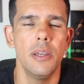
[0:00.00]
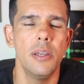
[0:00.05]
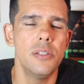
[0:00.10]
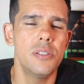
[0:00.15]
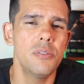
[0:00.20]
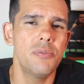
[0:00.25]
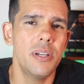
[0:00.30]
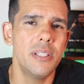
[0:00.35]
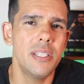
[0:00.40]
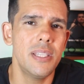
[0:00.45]

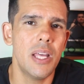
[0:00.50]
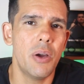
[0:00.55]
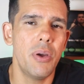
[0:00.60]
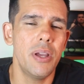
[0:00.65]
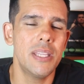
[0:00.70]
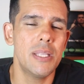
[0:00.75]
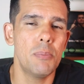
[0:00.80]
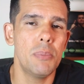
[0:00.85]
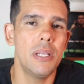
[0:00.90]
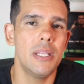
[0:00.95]
Isso vai te dar uma
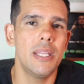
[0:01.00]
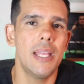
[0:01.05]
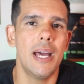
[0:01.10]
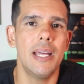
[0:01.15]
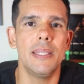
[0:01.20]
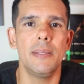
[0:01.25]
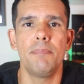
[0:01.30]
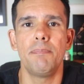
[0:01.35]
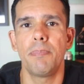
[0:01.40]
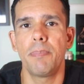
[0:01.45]

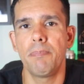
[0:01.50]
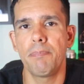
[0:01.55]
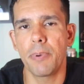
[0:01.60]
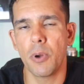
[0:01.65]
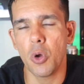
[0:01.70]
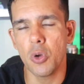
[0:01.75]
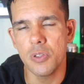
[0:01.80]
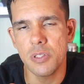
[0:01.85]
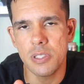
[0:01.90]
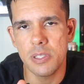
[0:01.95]
rentabilidade
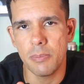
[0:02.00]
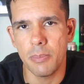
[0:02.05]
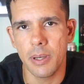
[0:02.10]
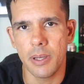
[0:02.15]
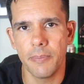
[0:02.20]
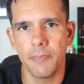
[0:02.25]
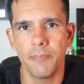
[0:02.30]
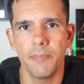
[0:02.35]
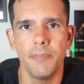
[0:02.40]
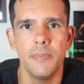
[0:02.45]

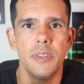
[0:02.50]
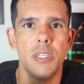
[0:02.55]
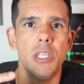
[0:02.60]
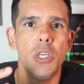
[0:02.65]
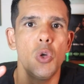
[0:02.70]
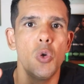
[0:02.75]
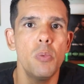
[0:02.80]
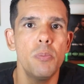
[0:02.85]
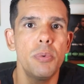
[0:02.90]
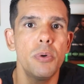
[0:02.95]
próxima de
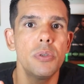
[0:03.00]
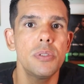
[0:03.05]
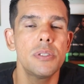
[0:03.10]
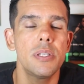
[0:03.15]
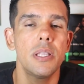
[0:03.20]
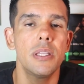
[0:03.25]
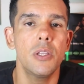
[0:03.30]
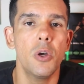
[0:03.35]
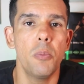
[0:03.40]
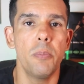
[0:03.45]

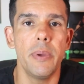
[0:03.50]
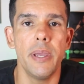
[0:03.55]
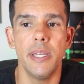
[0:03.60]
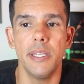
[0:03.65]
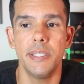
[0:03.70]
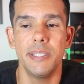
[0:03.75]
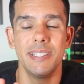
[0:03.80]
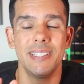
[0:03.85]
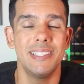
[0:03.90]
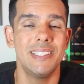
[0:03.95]
1% ao
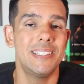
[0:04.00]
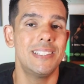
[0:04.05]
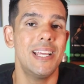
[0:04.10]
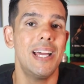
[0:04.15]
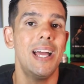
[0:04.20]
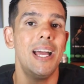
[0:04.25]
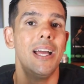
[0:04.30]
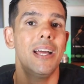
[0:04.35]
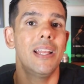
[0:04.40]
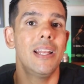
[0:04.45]
mês,
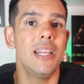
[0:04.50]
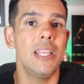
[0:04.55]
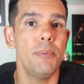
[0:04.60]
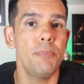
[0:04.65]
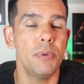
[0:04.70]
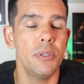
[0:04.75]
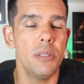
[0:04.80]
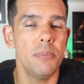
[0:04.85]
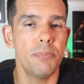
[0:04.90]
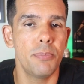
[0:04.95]
já
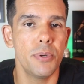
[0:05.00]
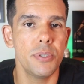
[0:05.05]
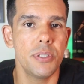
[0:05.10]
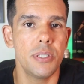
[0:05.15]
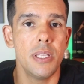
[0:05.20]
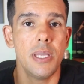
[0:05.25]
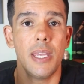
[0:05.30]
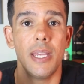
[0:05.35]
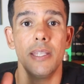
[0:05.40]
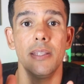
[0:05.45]
limpo de
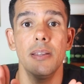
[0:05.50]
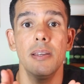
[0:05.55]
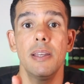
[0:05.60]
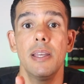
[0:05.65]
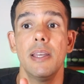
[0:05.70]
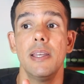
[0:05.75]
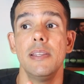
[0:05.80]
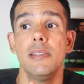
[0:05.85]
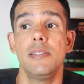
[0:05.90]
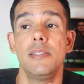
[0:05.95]
imposto de
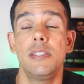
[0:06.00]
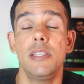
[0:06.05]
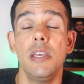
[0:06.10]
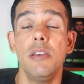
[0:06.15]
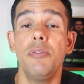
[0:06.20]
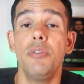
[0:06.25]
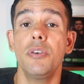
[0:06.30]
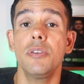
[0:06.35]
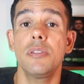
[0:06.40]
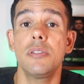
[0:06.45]
renda,
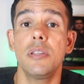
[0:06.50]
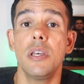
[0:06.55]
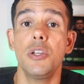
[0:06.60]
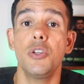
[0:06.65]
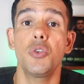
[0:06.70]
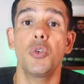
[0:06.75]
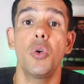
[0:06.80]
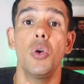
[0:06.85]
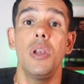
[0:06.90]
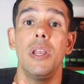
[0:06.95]
se você
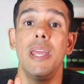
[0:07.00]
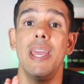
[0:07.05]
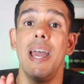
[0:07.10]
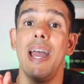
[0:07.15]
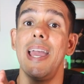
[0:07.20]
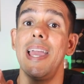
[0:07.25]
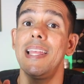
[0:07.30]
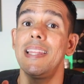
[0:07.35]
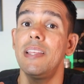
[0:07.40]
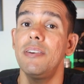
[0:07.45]
escolher
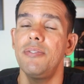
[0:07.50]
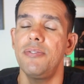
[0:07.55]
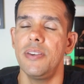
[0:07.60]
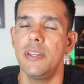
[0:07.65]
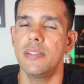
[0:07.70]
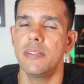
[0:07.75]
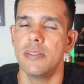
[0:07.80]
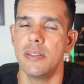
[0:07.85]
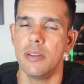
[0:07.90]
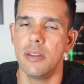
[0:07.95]
a renda
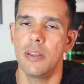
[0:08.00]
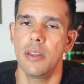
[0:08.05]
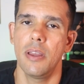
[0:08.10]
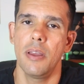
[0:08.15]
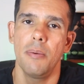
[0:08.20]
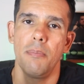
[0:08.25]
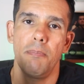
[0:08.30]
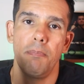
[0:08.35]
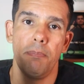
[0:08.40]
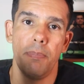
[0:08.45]
fixa
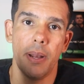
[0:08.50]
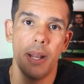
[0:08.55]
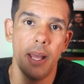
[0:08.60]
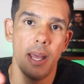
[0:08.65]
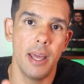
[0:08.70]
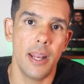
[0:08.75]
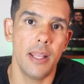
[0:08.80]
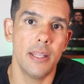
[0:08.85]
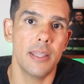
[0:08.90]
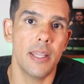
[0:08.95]

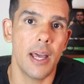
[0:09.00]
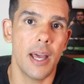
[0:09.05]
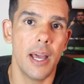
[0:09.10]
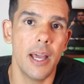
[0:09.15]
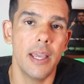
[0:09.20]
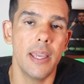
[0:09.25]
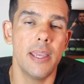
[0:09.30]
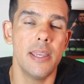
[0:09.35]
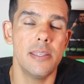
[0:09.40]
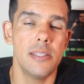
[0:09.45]
para
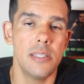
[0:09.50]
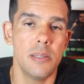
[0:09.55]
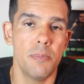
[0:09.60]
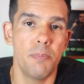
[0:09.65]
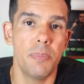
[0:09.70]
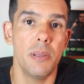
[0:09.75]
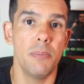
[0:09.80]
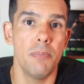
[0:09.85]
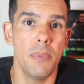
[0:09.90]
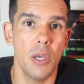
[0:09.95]
dar esse
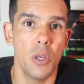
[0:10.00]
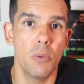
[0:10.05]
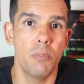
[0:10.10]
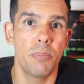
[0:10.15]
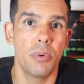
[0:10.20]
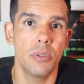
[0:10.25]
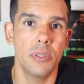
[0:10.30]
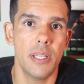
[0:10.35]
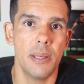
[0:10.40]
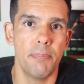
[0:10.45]
primeiro
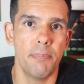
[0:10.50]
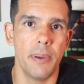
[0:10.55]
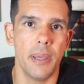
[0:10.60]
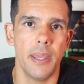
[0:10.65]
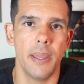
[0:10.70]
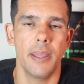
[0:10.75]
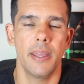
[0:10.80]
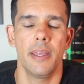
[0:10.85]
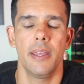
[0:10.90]
pontapé.